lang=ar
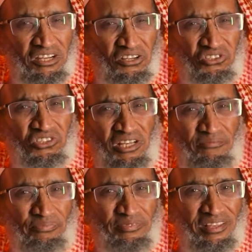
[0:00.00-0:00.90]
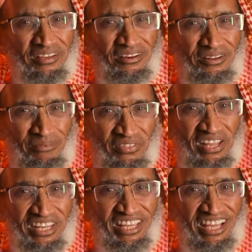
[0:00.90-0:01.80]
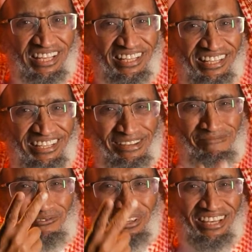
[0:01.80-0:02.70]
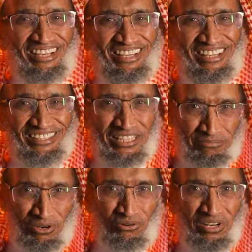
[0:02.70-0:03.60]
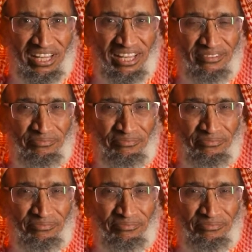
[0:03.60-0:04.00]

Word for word: قصة رمضانية نبوية تسمحون لي